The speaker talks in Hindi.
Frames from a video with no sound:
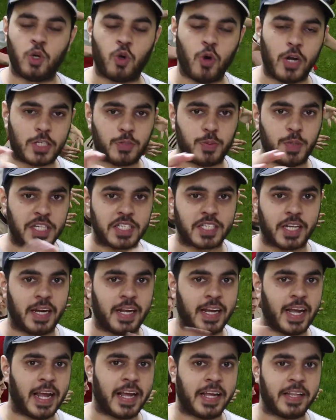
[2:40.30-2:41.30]
इनको एक्सपीरियंस
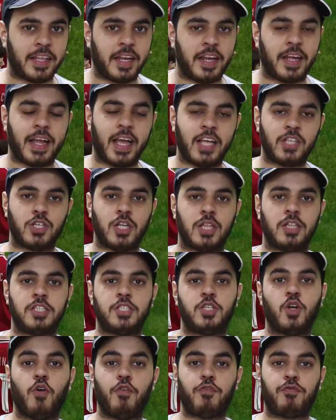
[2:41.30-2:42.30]
करने का एक ही तरीका है जल्दी से
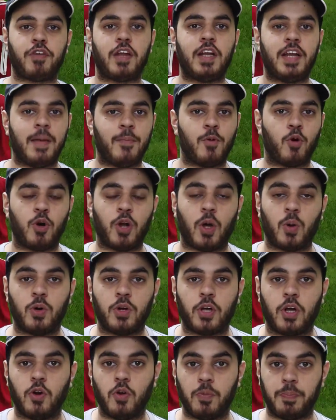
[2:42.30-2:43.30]
जाओ फ्री डेमो को
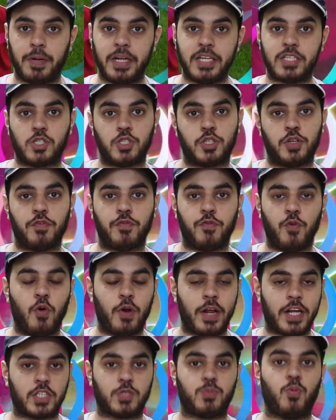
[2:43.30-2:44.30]
डाउनलोड कर लो प्ले स्टेशन
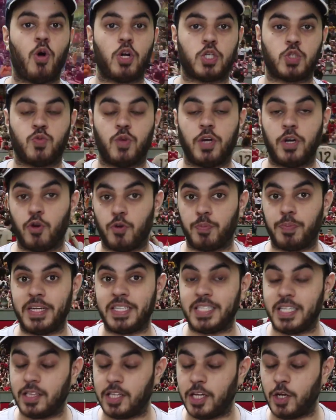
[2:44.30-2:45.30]
फोर एक्सबॉक्स वन और
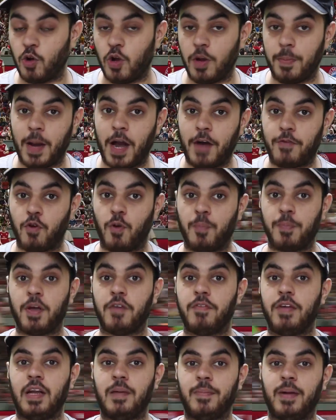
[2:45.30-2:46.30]
पीसी तीनों ही प्लेटफॉर्म पे
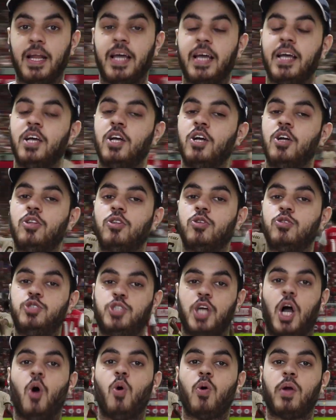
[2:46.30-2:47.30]
अवेलेबल है
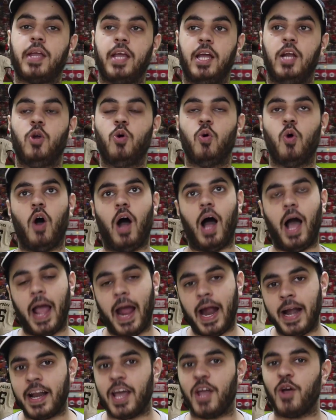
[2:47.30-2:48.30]
जाओ खेलो
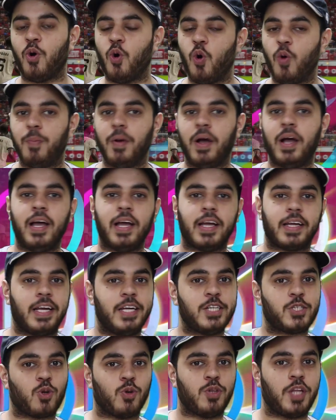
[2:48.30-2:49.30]
एंड आई होप कि
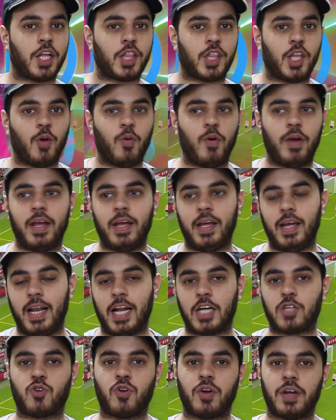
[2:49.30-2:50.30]
इसको देखते हुए
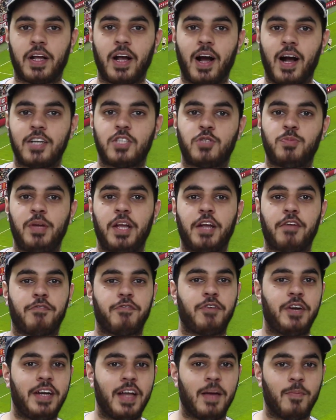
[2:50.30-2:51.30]
इलेक्ट्रॉनिक आर्ट्स भी एक
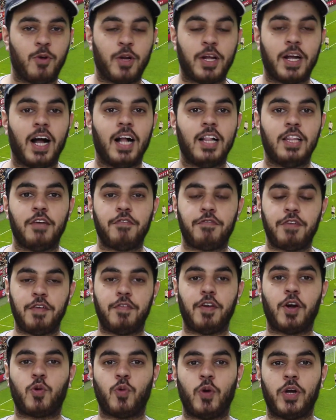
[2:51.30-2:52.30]
फ्री डेमो निकाल दे
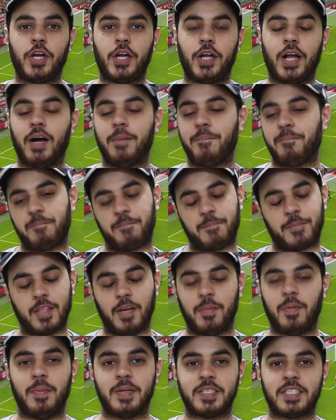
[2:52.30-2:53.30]
फीफा 20 का
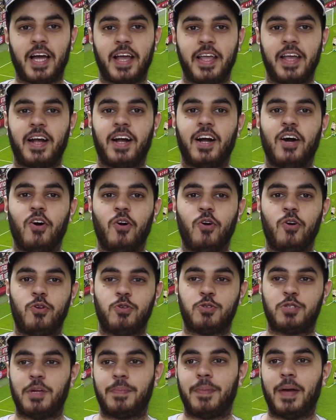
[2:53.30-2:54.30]
तभी मज़ा आ जाएगा और
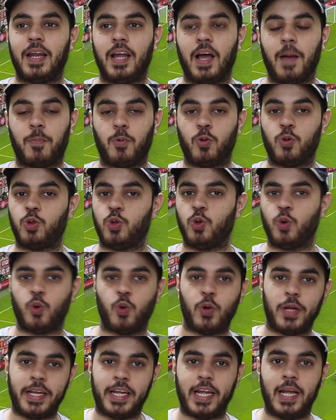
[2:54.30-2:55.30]
उससे पहले आपको
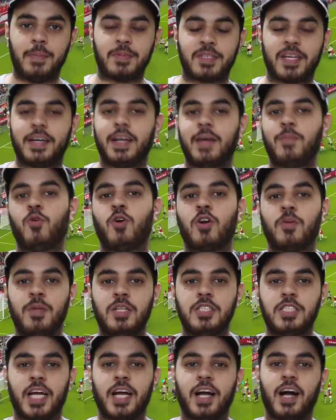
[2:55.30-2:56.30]
दोनों ही गेम्स का डेमो अगर
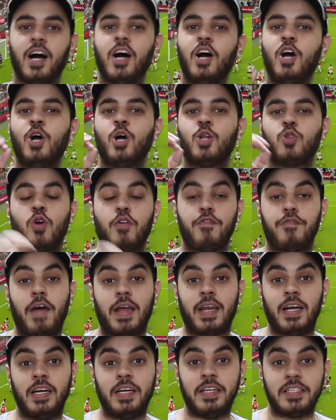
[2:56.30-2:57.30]
मिल जाएगा तो आप
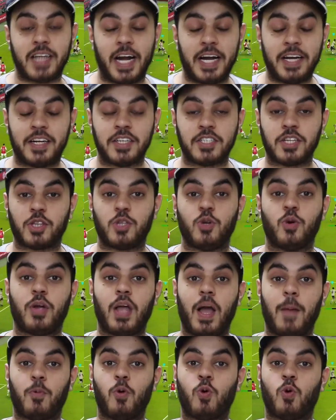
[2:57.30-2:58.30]
फाइनली डिसाइड कर सकते हो कि
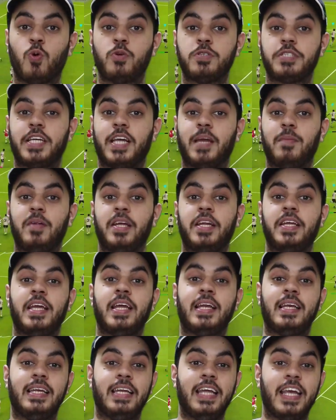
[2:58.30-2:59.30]
आपको कौन सी गेम लेनी है
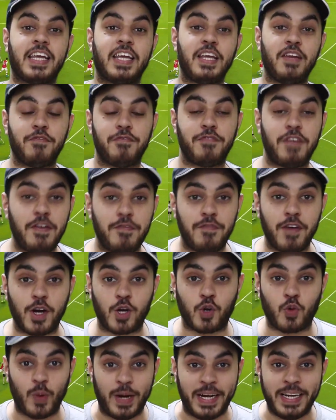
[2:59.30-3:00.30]
लेकिन फीफा
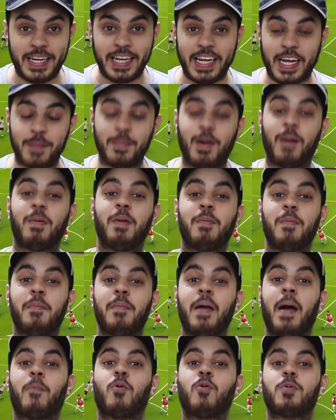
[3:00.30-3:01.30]
20 के मामले में
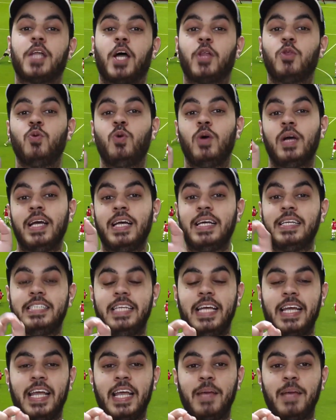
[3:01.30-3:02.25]
मैं आपको बता दूं ये